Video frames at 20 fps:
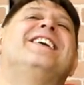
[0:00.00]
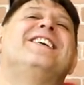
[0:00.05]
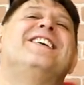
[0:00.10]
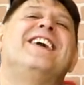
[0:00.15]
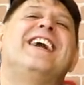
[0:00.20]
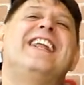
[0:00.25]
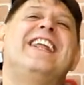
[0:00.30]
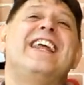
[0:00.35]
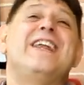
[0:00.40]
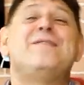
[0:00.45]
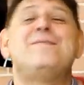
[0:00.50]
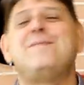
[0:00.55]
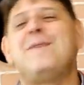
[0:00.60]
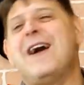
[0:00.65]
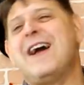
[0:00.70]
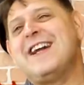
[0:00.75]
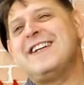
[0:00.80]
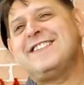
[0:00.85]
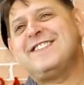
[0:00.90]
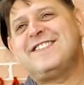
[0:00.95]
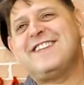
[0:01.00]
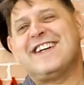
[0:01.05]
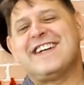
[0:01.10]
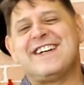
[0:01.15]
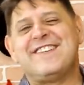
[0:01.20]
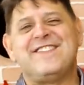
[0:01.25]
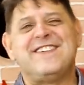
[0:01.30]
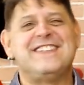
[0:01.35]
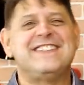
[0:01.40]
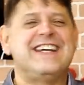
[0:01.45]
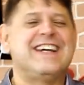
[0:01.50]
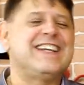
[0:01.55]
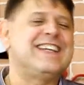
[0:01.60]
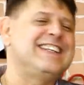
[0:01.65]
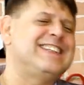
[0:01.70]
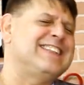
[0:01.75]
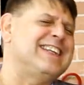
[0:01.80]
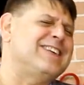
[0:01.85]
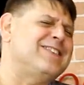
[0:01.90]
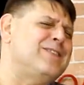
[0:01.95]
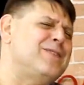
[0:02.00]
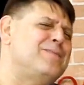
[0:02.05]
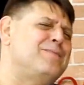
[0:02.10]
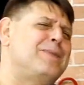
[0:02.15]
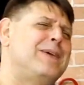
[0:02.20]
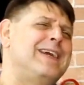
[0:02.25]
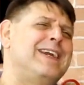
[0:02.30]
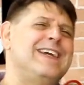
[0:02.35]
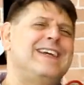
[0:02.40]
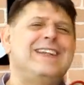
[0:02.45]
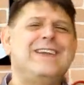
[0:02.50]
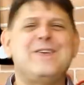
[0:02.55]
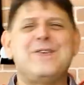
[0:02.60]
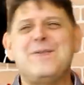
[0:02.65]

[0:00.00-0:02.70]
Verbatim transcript: Ô galera, Márcio da Kawasaki está acompanhando